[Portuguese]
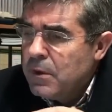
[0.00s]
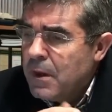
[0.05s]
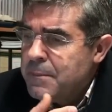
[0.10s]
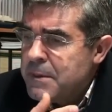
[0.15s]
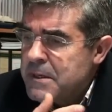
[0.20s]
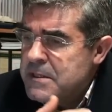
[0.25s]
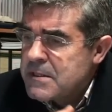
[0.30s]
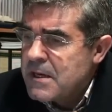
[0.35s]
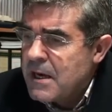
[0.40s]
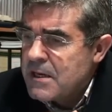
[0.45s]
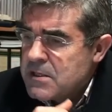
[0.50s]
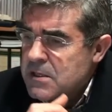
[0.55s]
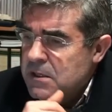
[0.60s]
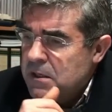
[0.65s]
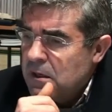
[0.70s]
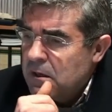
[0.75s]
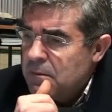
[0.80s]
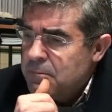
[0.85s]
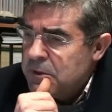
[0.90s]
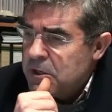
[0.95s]
na mensagem
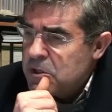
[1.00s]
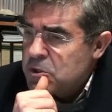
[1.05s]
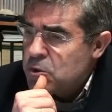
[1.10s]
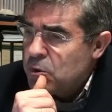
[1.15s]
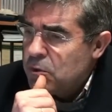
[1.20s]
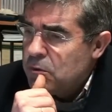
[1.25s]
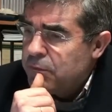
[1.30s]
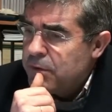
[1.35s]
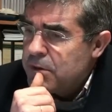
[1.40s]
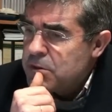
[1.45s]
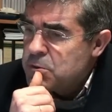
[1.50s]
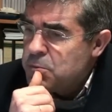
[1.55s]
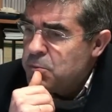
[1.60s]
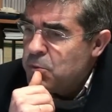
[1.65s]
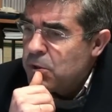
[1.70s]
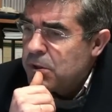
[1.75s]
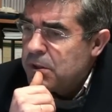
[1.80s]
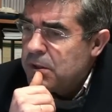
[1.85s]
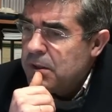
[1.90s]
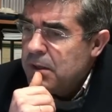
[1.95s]
que ele me deixou no
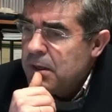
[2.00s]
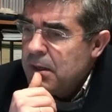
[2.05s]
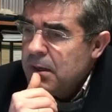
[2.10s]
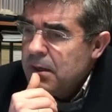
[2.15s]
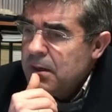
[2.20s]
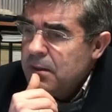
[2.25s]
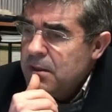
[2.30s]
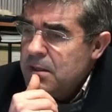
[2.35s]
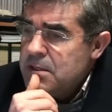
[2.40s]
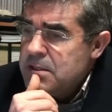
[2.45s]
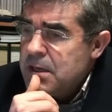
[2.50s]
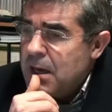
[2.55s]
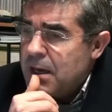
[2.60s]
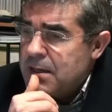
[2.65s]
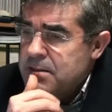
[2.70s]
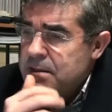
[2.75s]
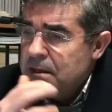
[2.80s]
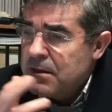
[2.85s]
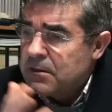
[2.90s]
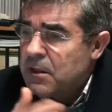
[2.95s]
Facebook, dizia
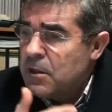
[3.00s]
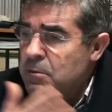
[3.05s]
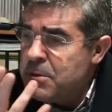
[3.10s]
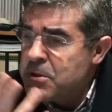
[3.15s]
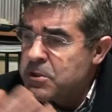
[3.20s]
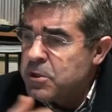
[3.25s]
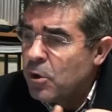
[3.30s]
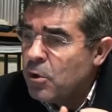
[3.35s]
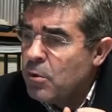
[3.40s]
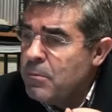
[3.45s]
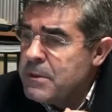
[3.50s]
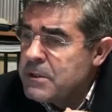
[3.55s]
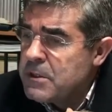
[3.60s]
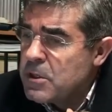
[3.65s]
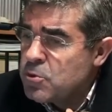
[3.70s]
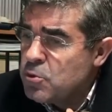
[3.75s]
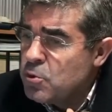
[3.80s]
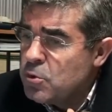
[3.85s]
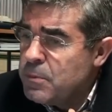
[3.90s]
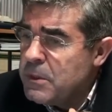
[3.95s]
assim: Tenho visto algumas
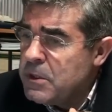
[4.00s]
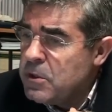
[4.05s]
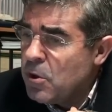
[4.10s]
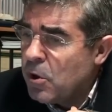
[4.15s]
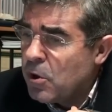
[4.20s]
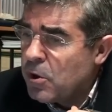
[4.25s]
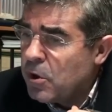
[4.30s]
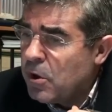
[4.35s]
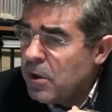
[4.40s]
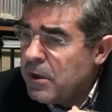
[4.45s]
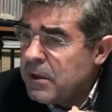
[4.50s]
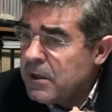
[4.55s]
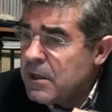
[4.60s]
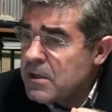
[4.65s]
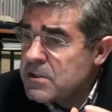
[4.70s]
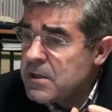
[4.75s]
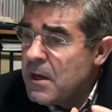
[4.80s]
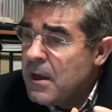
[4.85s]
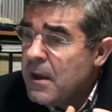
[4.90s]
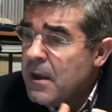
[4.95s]
das suas
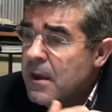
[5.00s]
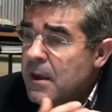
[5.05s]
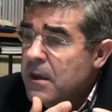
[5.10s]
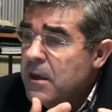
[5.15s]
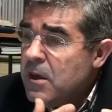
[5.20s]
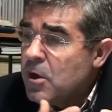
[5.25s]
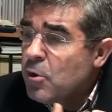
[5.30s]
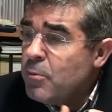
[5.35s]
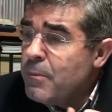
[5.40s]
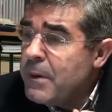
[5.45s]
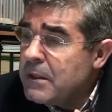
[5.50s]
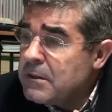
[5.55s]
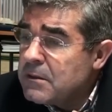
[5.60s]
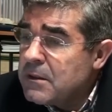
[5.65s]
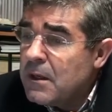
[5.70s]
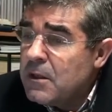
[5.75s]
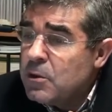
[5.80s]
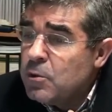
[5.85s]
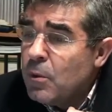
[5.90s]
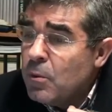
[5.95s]
videocrónicas e
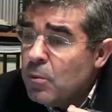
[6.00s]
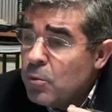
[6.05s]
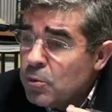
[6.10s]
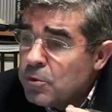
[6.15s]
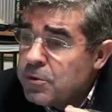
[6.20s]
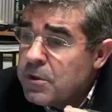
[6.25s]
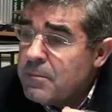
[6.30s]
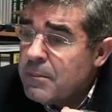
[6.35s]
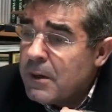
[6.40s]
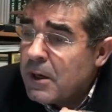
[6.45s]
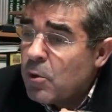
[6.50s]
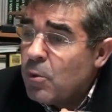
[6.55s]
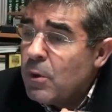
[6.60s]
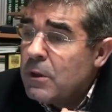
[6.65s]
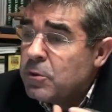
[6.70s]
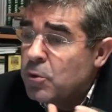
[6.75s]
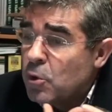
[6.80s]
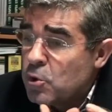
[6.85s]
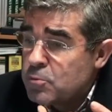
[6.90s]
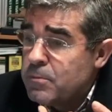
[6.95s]
comentando a última,
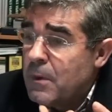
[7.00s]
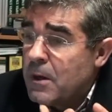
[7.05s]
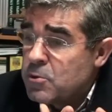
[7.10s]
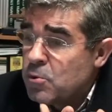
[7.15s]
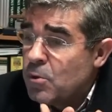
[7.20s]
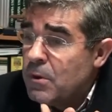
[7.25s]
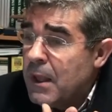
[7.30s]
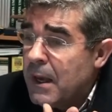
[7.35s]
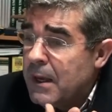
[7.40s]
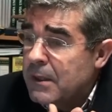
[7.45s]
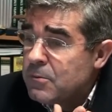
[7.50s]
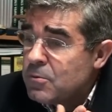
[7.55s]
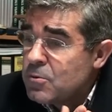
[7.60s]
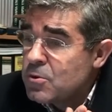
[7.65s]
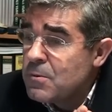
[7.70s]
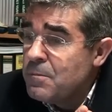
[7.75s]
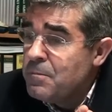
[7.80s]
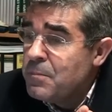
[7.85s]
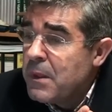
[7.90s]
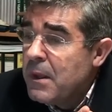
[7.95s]
quanto aos maus
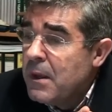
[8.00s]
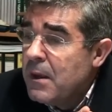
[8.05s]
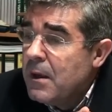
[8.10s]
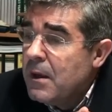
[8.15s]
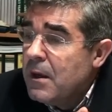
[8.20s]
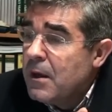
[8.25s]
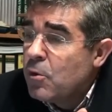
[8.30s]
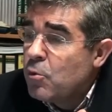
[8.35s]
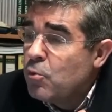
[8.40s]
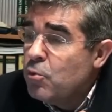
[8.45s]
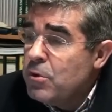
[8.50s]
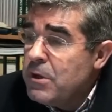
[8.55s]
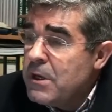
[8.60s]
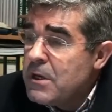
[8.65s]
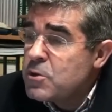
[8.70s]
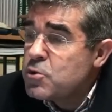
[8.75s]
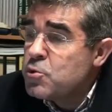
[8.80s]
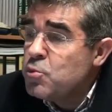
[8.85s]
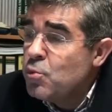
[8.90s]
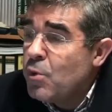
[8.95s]
olhados,
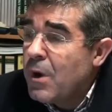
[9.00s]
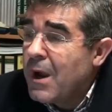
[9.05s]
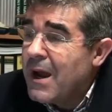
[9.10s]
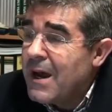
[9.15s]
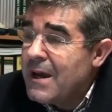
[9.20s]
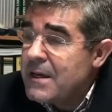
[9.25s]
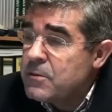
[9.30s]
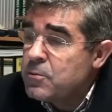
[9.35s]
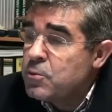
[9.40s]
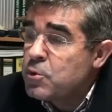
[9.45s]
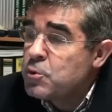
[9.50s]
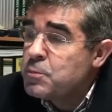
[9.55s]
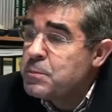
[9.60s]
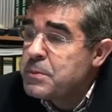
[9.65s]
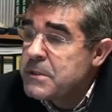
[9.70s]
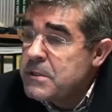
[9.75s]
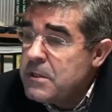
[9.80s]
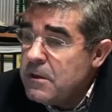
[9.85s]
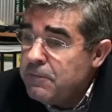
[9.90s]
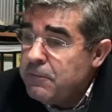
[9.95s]
conheço o caso
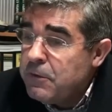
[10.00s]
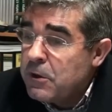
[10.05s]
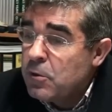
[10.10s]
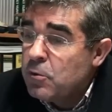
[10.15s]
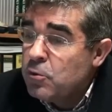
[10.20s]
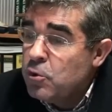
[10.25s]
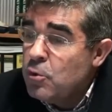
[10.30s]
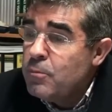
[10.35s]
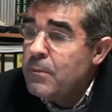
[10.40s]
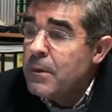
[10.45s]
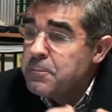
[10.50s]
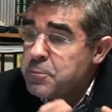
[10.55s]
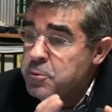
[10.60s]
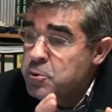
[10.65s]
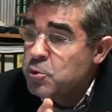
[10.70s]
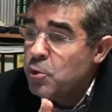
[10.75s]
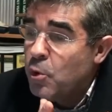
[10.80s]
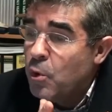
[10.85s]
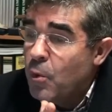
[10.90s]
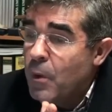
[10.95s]
específico de uma
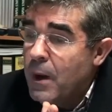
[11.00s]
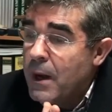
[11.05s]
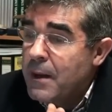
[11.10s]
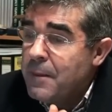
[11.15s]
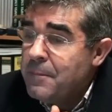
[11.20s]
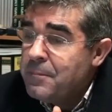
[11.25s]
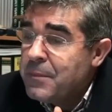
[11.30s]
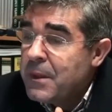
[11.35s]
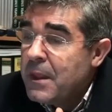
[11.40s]
pessoa